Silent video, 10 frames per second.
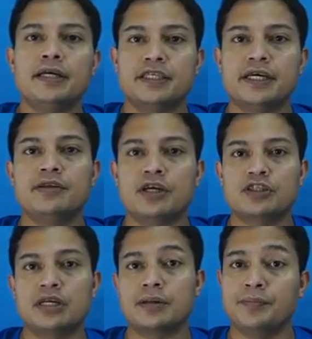সেটা কিন্তু
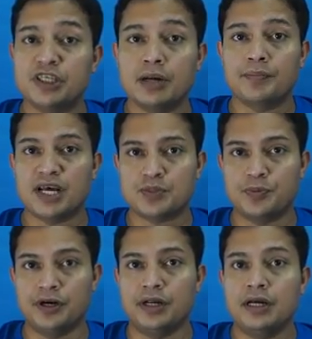আসলে একটা বিশাল প্লাস
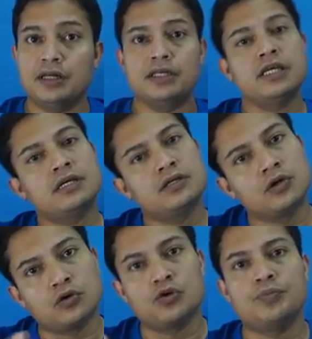পয়েন্ট ঠিক
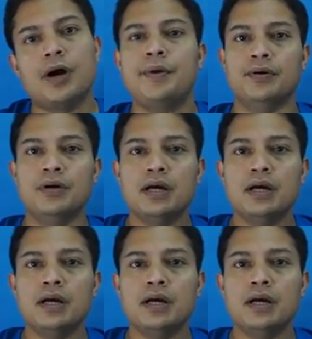তদ্রুপভাবেও